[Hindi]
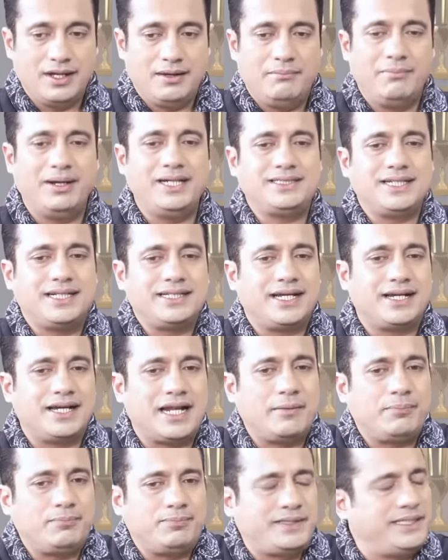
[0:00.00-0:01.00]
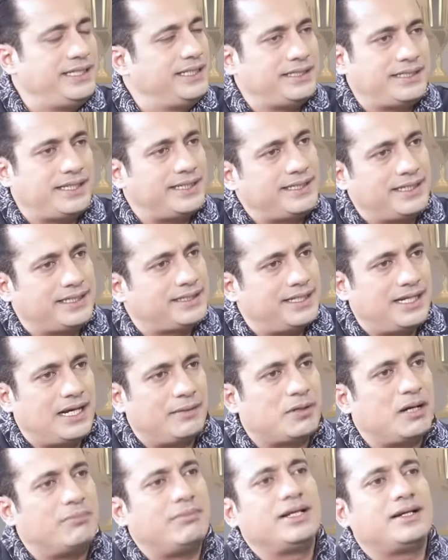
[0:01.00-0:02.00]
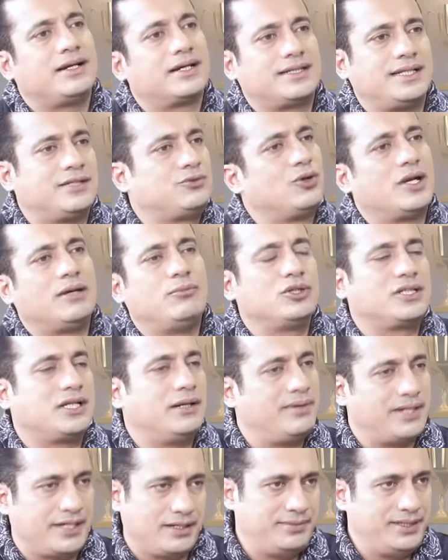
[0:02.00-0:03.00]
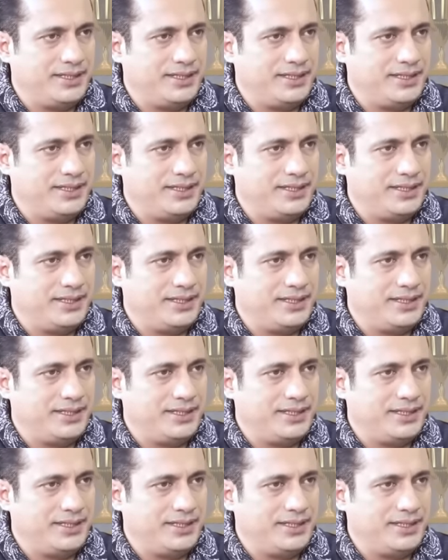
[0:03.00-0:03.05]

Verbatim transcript: बाई चांस अगर आप सीखते सीखते आपका मन करता है थोड़ा बहुत कमाना